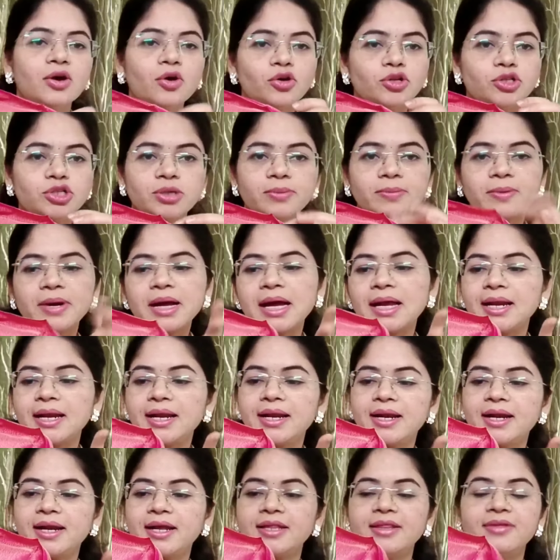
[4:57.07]
కొంచెం
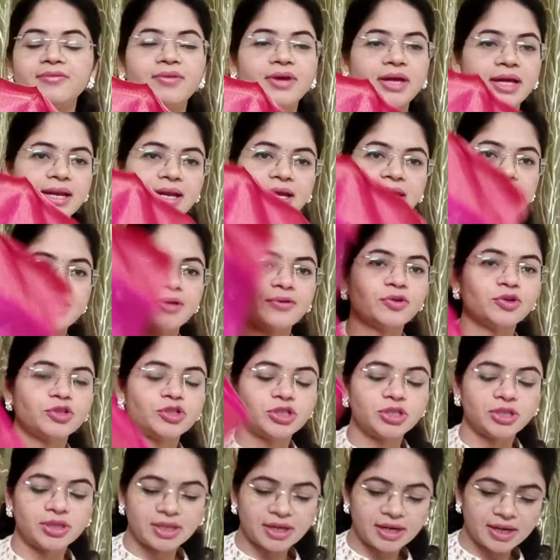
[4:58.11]
కలర్ అనేది వేరే అయితే
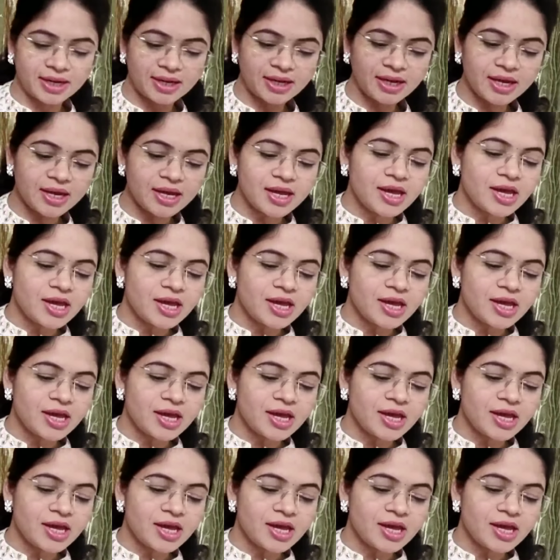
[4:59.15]
వచ్చిందండి